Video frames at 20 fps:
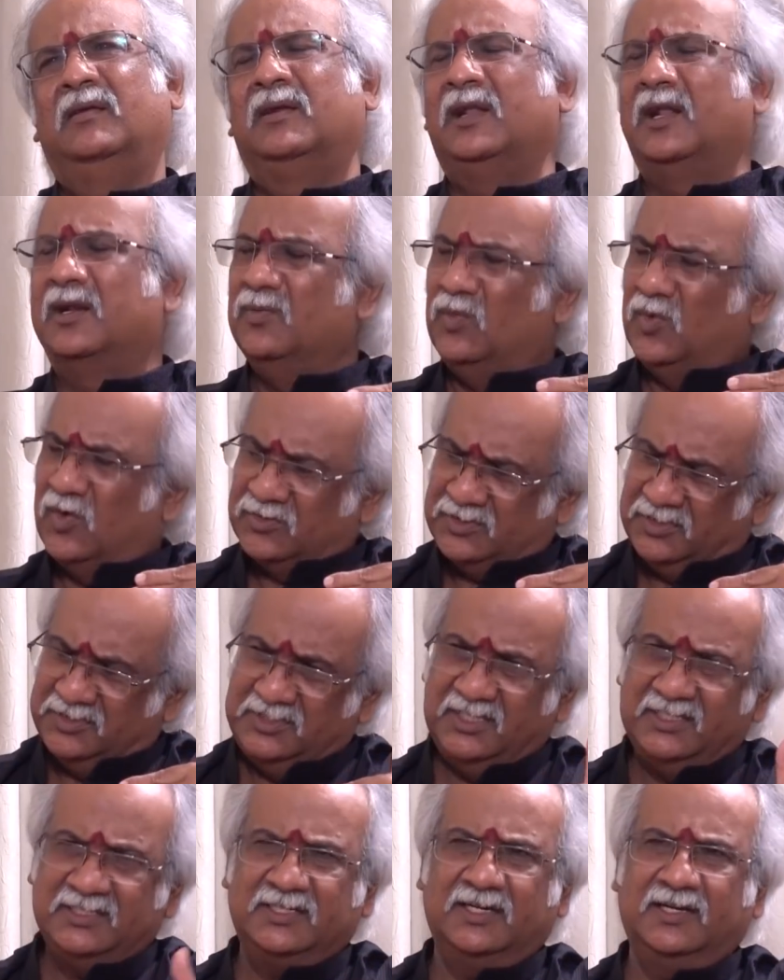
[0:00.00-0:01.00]
నన్ను మోసం
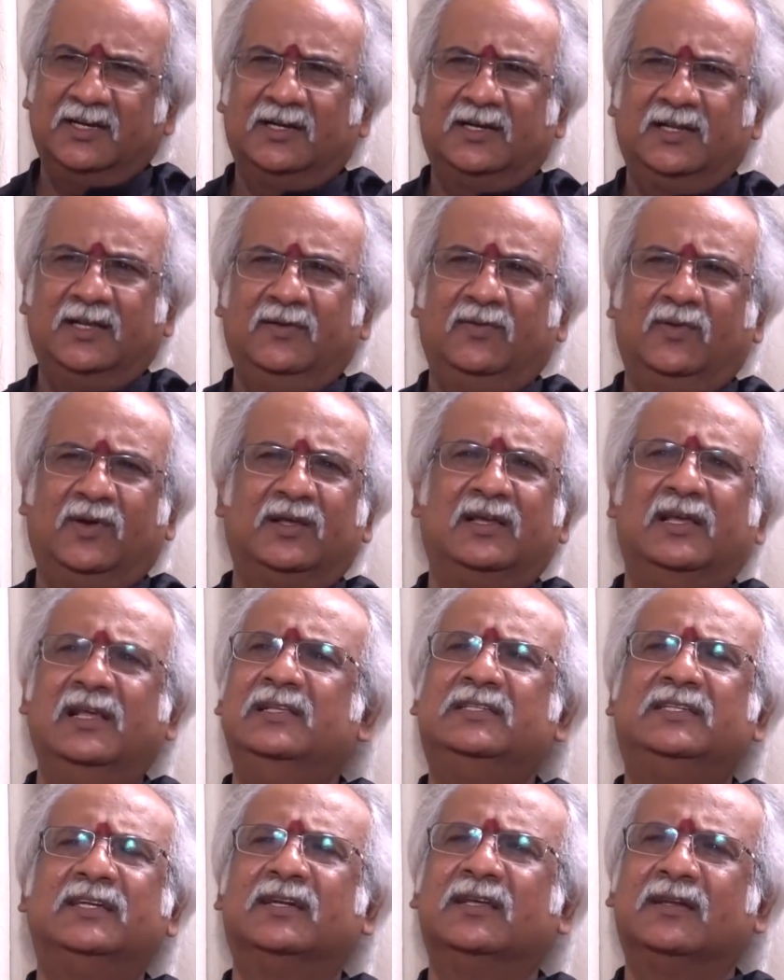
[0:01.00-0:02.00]
చేశాడంటే వాడు
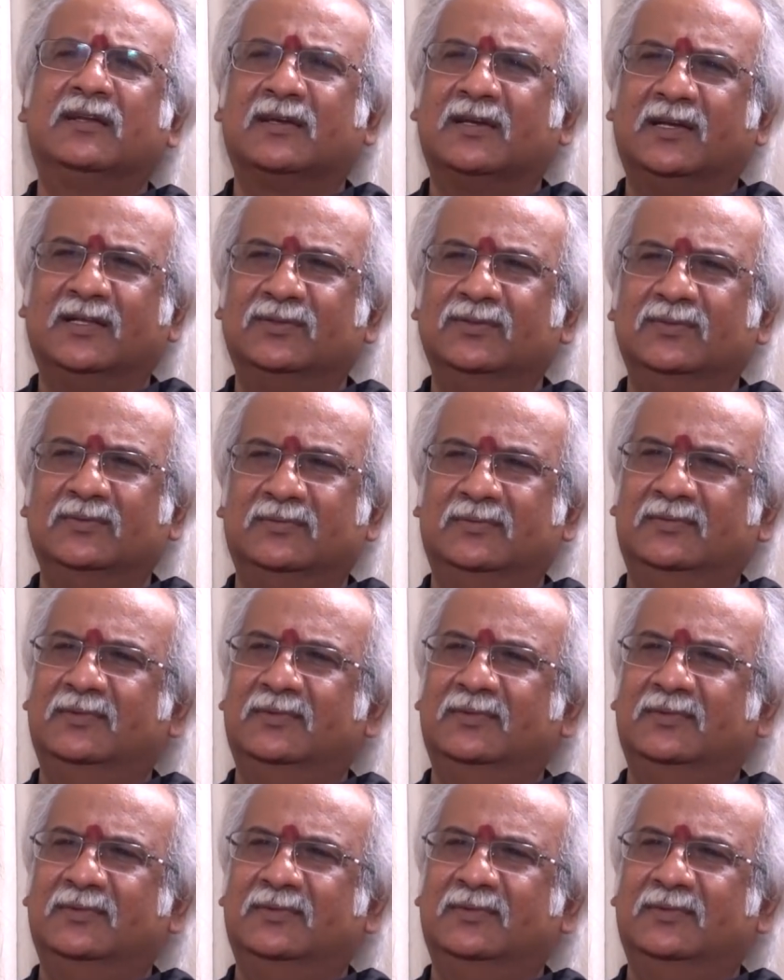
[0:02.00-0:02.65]
గెలిచాడని కాదు